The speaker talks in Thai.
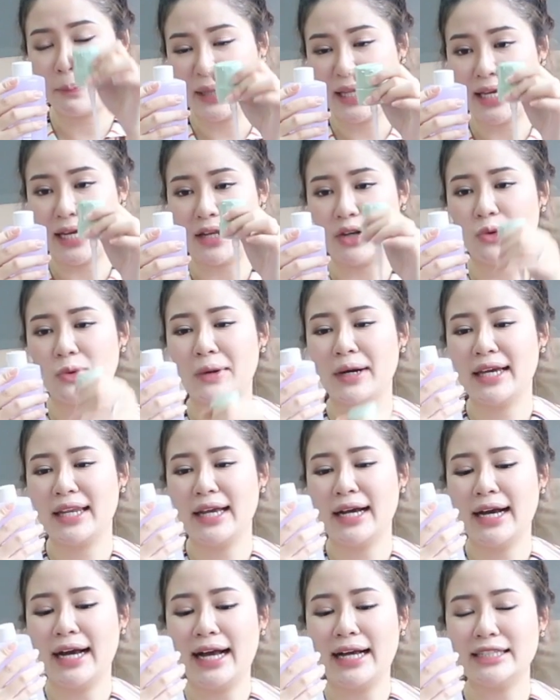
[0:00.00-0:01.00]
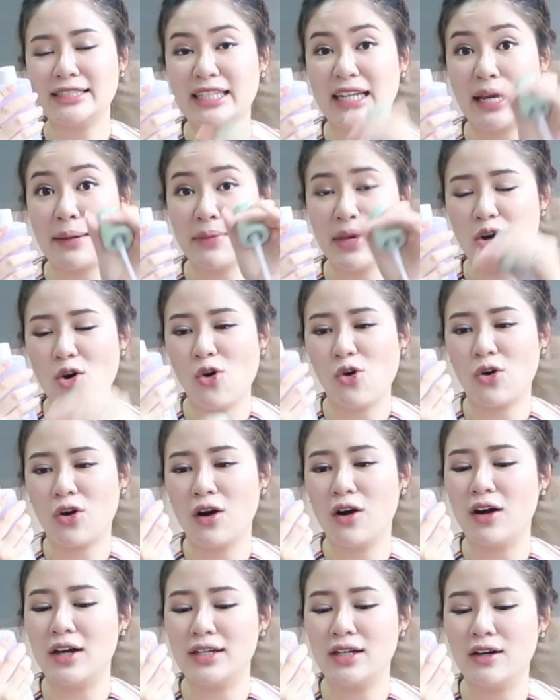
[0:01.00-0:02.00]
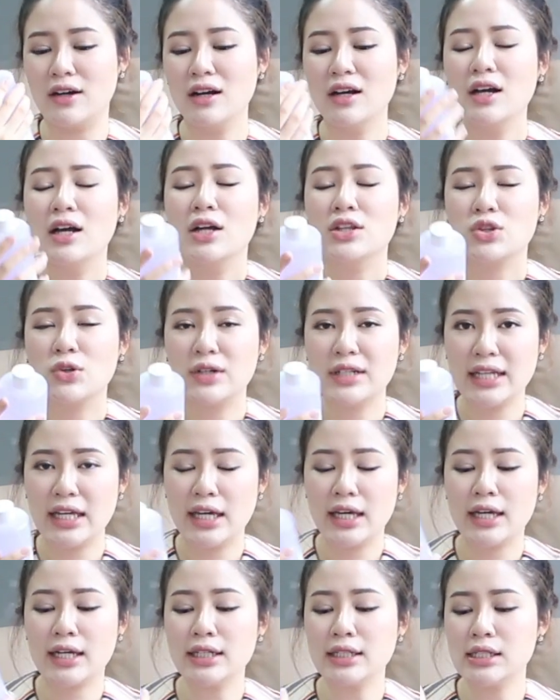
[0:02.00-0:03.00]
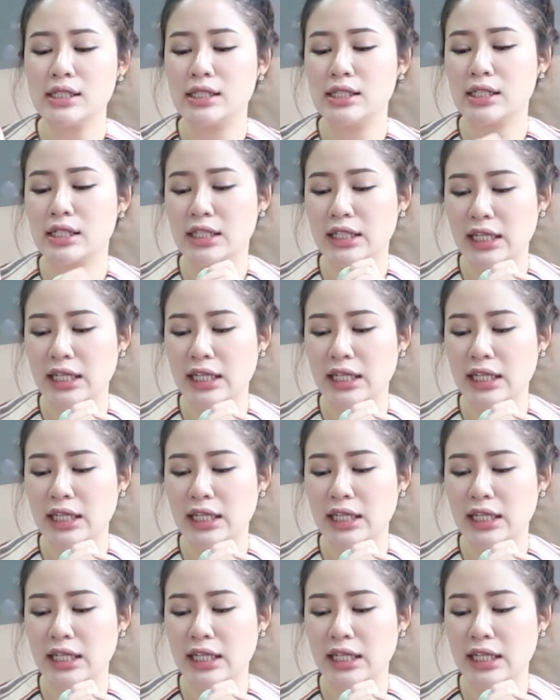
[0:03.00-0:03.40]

เราเปลี่ยนด้วยนะคะจะได้ไม่หกก่อนเนาะตัวนี้ก็คือ